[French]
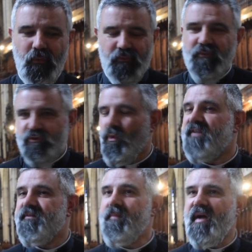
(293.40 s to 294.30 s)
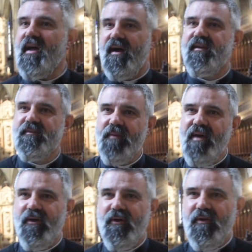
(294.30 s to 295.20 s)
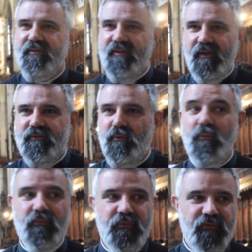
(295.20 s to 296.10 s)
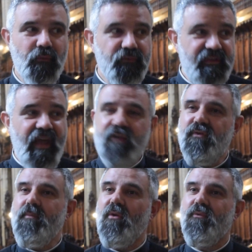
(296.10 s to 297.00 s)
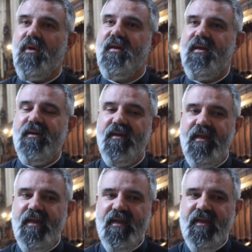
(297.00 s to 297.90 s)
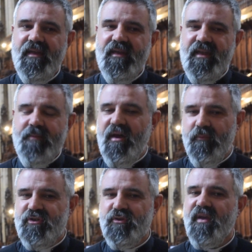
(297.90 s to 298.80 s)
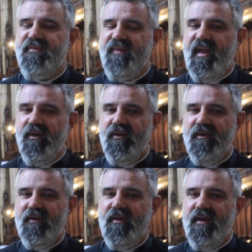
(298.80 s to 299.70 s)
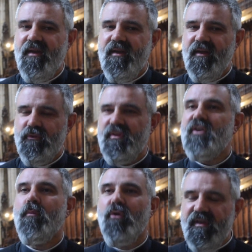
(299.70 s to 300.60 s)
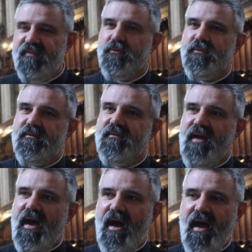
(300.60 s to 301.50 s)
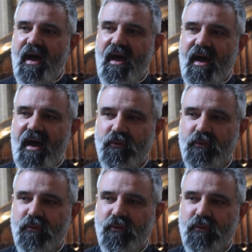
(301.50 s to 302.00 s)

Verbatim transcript: je crois qu'il se prépare là, hein, il se prépare dans ce qu'on vit actuellement. Quoi. et eh ben moi je préfère donner comme horizon à, nos